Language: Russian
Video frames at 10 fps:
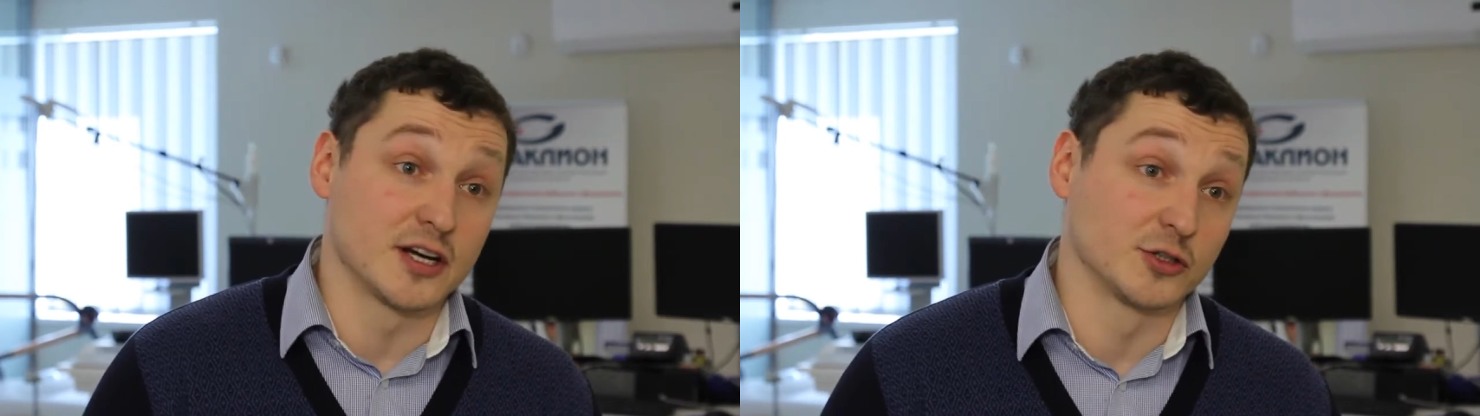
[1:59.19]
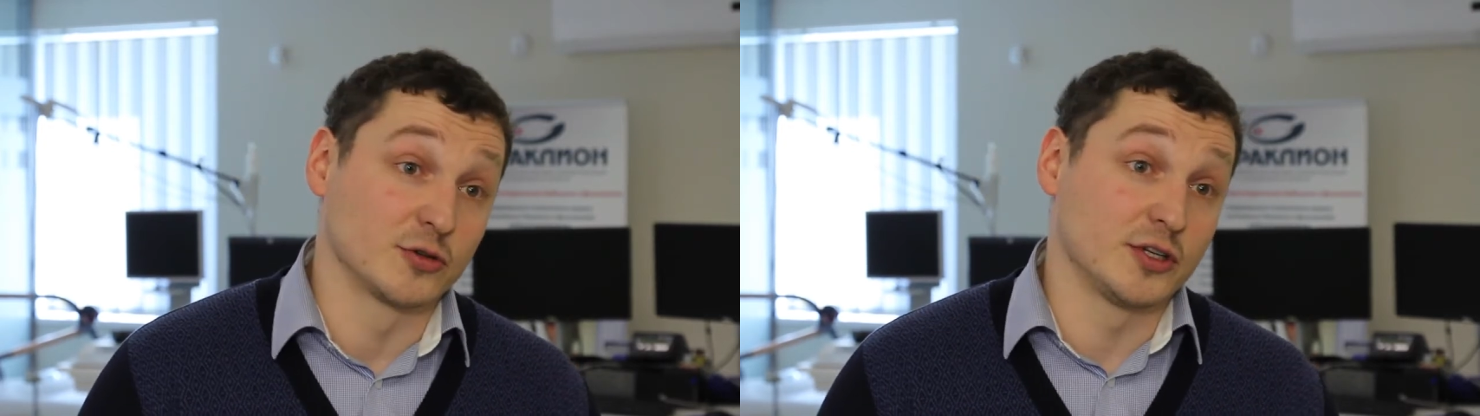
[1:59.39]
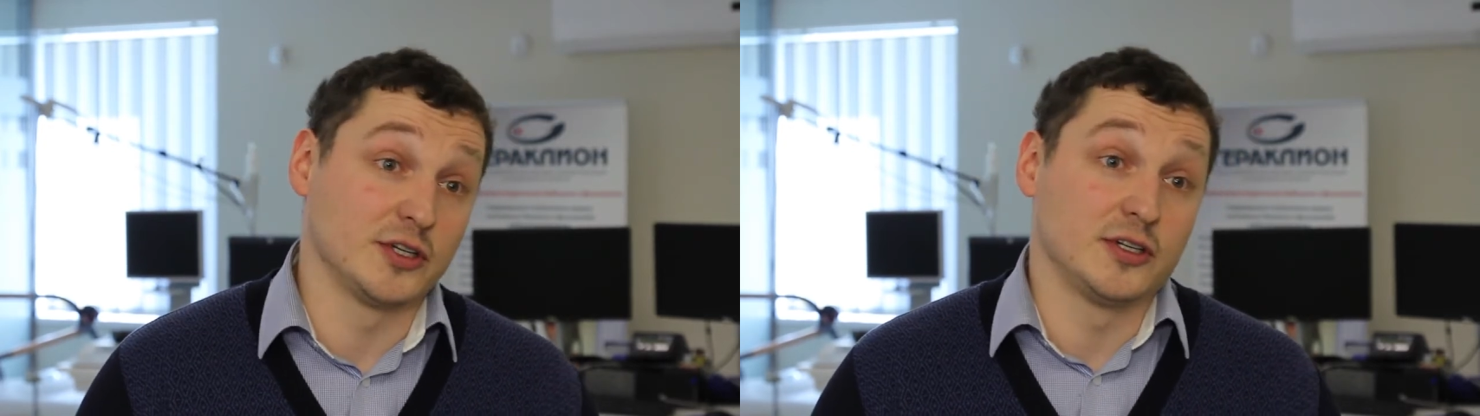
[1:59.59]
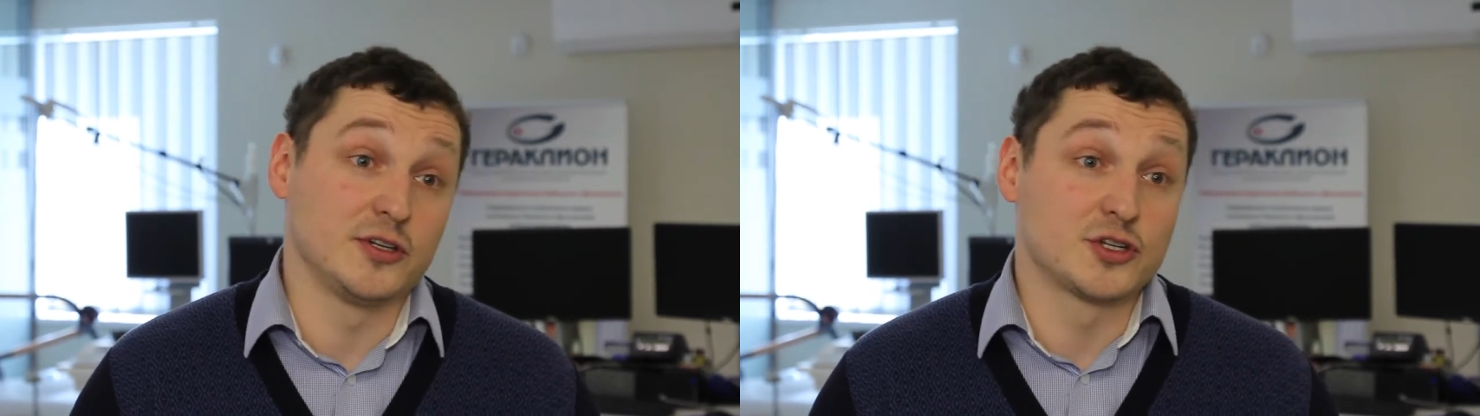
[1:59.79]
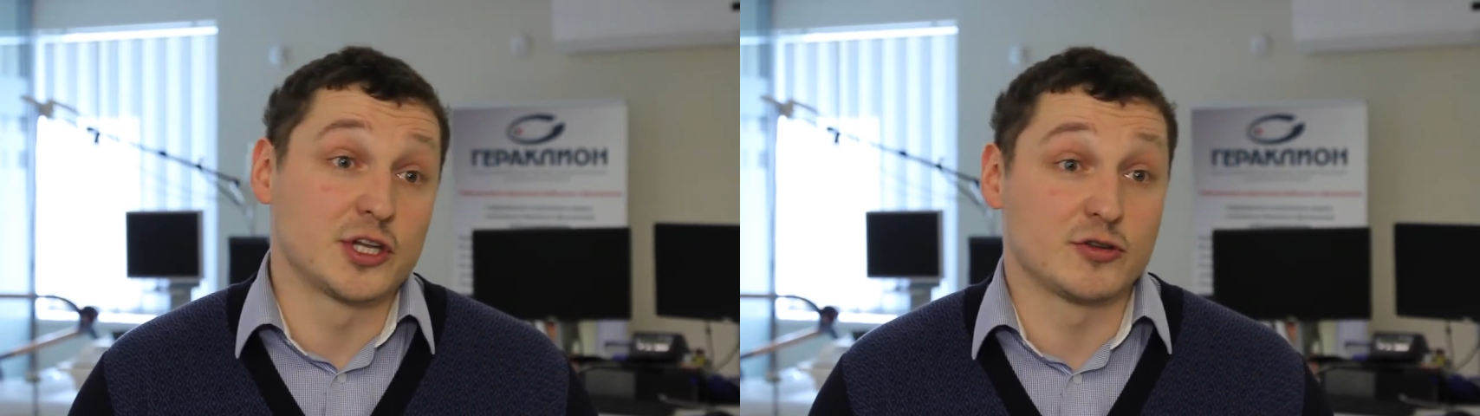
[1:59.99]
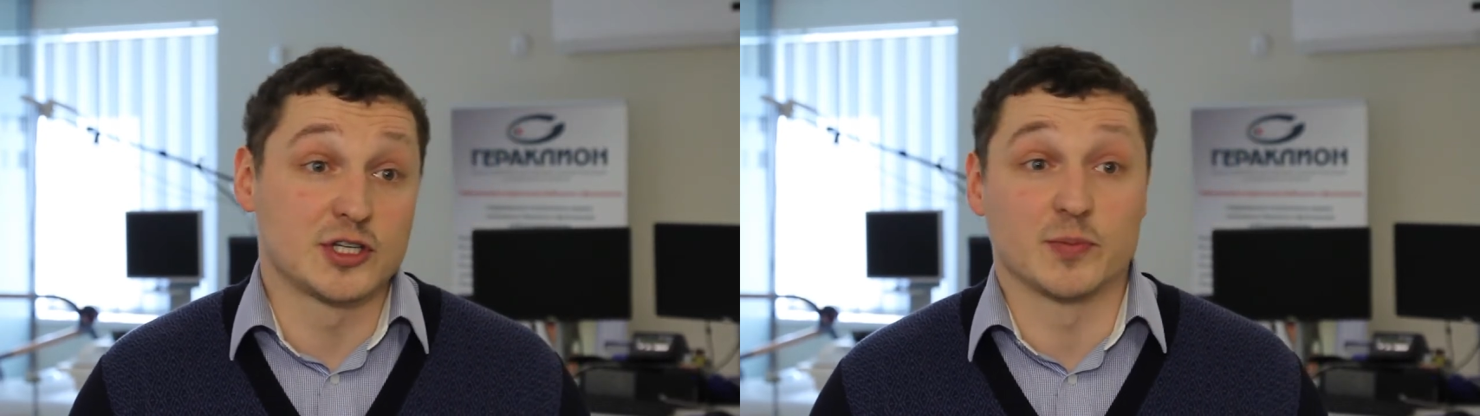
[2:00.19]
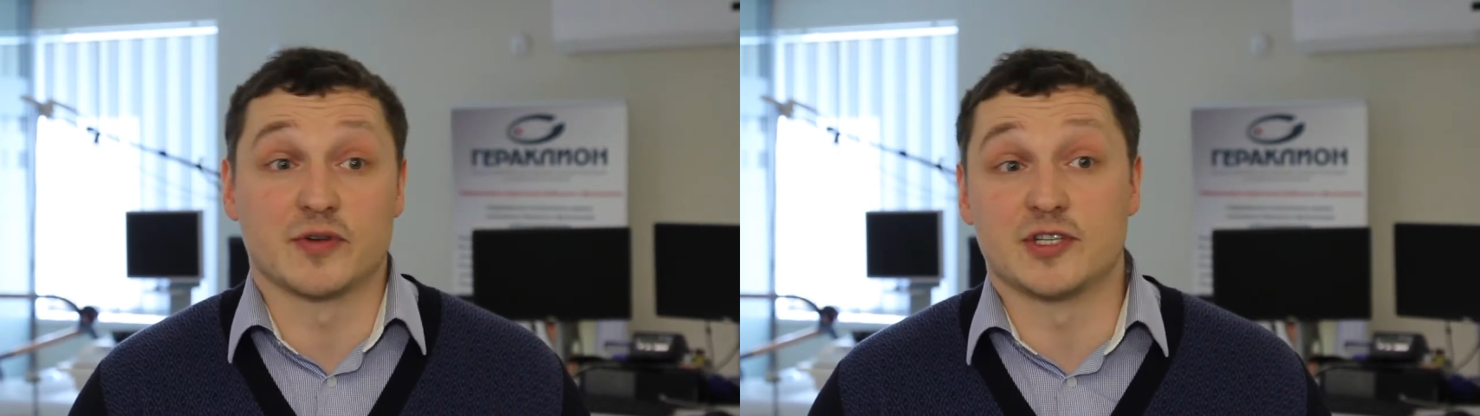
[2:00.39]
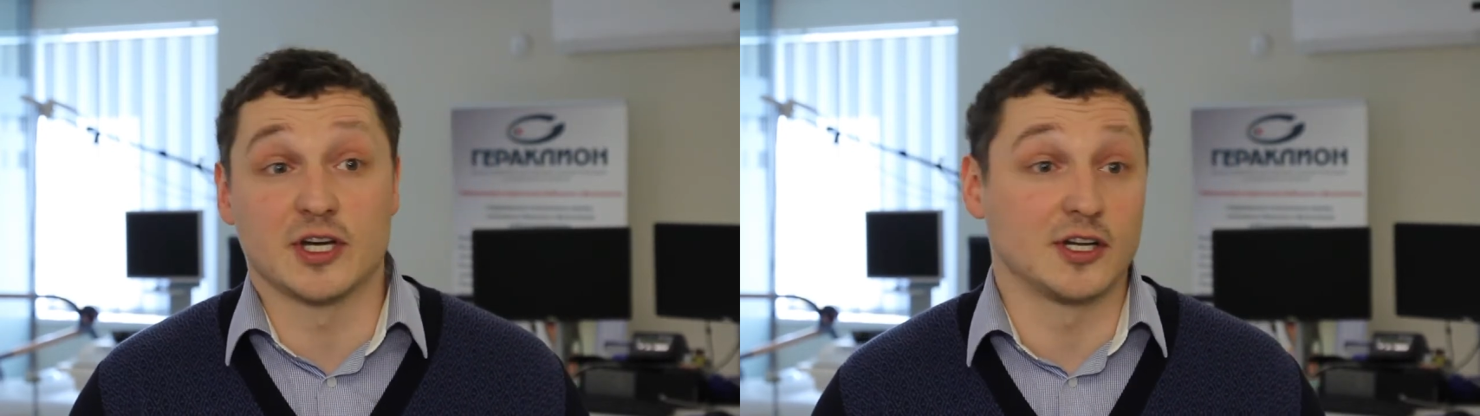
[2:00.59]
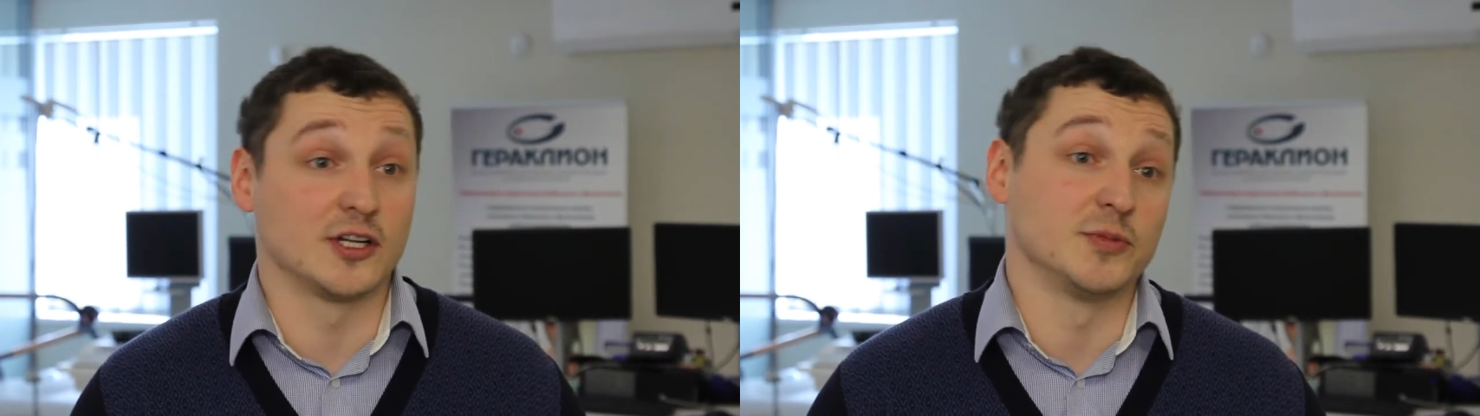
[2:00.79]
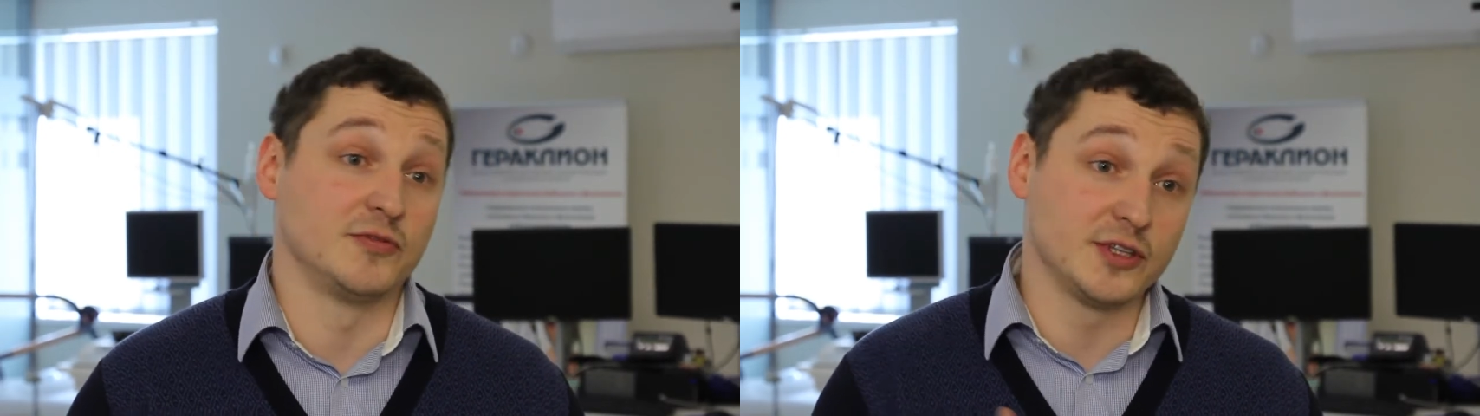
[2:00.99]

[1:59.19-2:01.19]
которые считают себя профессионалами в